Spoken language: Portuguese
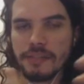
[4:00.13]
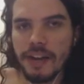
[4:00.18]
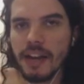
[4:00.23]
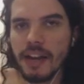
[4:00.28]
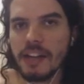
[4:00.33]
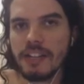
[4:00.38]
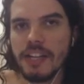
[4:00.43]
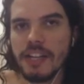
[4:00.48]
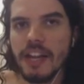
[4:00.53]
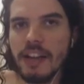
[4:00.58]

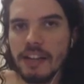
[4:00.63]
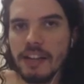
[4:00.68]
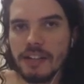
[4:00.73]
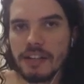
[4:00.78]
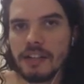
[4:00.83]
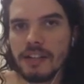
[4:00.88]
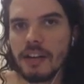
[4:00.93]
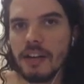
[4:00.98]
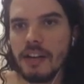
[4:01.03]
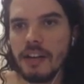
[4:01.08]
várias
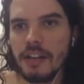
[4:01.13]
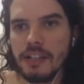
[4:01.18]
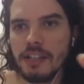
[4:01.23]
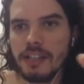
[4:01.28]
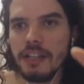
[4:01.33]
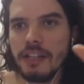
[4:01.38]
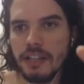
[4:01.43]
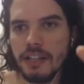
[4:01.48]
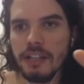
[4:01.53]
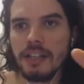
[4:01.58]
redes
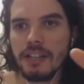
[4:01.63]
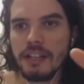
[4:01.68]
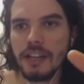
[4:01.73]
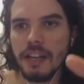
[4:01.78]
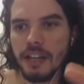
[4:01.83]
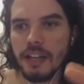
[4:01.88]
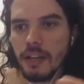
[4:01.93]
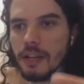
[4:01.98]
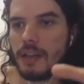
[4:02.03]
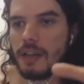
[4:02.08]
seguidas
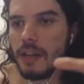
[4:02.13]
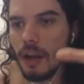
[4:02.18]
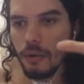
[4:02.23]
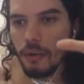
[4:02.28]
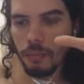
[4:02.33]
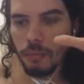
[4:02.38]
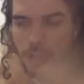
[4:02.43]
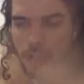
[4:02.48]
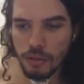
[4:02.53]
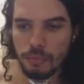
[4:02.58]
e
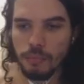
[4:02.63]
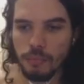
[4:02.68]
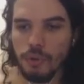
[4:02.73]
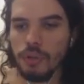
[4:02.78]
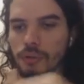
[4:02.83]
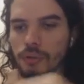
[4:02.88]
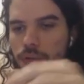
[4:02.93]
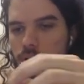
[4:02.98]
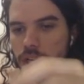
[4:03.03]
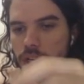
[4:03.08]
acumulando
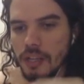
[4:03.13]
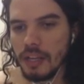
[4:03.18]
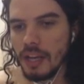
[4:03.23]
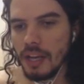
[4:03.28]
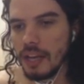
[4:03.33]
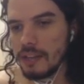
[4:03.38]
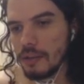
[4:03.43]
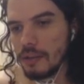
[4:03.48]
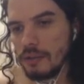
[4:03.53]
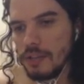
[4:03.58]
muito
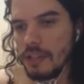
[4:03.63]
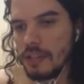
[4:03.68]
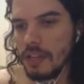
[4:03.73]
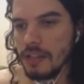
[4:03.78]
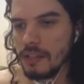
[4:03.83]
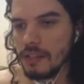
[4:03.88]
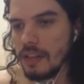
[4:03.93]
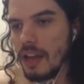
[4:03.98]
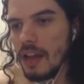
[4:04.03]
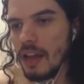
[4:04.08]
item, aí seus
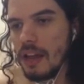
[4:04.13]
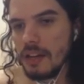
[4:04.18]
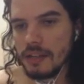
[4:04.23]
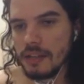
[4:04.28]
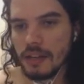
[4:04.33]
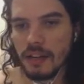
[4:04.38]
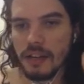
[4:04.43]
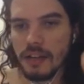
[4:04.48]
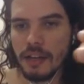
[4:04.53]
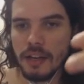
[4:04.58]
itens
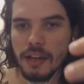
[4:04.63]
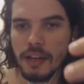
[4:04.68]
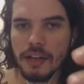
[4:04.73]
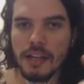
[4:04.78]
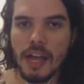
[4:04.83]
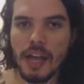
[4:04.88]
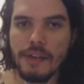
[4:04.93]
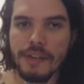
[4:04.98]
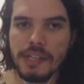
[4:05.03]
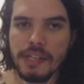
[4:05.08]
enchem.
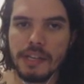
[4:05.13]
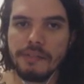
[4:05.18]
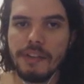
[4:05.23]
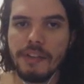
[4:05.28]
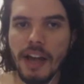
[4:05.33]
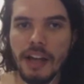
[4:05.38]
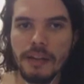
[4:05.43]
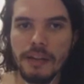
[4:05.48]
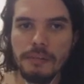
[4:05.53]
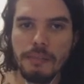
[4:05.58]
E aí você
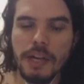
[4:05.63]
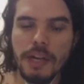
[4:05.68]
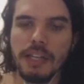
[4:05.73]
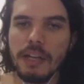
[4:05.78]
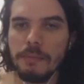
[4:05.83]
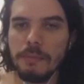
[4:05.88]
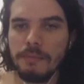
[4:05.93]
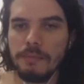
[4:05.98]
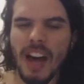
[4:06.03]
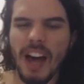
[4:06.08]
vai e
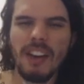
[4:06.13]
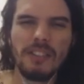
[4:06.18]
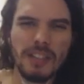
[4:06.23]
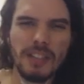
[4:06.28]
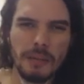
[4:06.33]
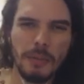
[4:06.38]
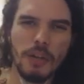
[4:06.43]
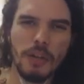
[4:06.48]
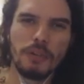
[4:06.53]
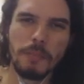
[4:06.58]
manda vários
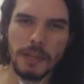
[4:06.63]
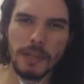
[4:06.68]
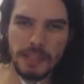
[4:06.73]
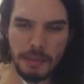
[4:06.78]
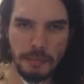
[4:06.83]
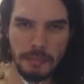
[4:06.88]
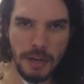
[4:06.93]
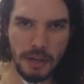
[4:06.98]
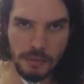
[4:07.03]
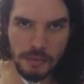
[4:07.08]
e-mails para
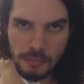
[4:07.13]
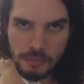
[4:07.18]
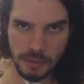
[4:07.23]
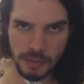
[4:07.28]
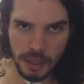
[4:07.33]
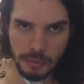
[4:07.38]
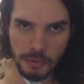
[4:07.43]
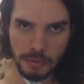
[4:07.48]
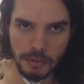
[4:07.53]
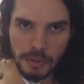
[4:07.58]
si mesmo,
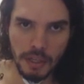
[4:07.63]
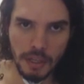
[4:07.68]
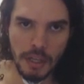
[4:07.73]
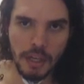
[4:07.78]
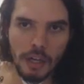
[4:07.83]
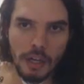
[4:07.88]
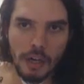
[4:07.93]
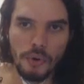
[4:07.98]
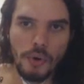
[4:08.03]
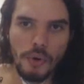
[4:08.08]
tá bom?
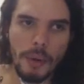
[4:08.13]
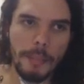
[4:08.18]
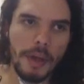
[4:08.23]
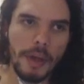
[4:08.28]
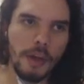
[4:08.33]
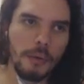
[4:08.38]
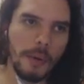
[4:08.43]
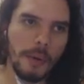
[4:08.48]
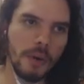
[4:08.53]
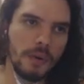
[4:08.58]
O
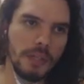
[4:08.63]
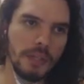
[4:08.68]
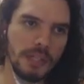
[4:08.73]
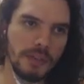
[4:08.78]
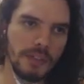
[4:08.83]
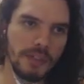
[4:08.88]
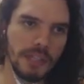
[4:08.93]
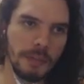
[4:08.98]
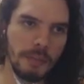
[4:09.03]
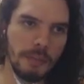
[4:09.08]
e-mail é uma coisa
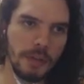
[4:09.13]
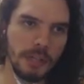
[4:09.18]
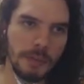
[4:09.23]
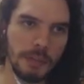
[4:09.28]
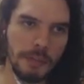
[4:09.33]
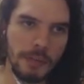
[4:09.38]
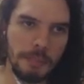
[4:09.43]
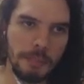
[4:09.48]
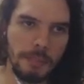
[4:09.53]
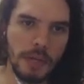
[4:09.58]
que você pode
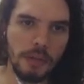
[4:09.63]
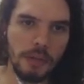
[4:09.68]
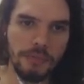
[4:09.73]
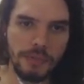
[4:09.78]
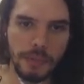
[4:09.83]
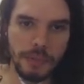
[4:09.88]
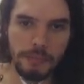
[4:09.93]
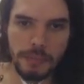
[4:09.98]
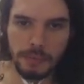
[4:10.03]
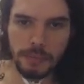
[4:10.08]
abrir pelo
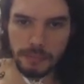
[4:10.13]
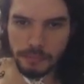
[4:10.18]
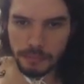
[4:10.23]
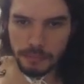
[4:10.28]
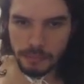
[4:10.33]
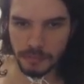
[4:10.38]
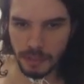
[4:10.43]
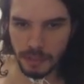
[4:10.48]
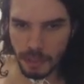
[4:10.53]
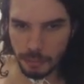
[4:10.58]
VIP,
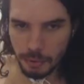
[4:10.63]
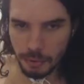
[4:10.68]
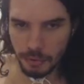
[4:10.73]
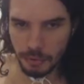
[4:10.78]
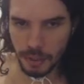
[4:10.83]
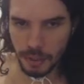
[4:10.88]
tá bom?